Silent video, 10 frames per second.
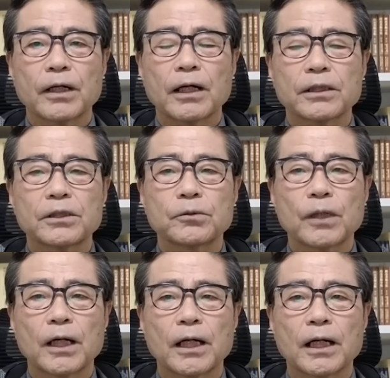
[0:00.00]
あるい
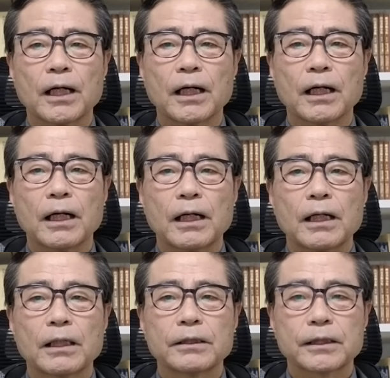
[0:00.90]
は、あ
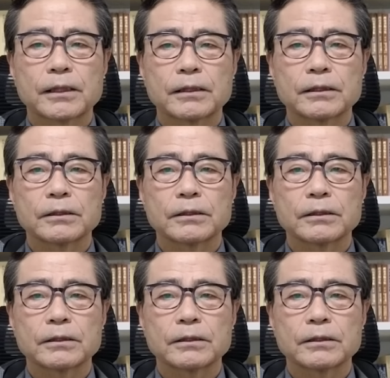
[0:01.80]
に、